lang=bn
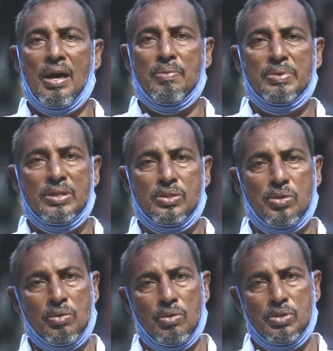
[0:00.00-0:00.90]
আমাদের
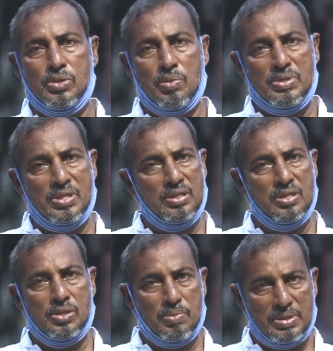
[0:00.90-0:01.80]
সকল সমস্যা
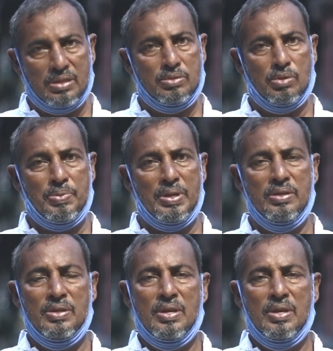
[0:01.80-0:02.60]
তিনি সমাধান করবেন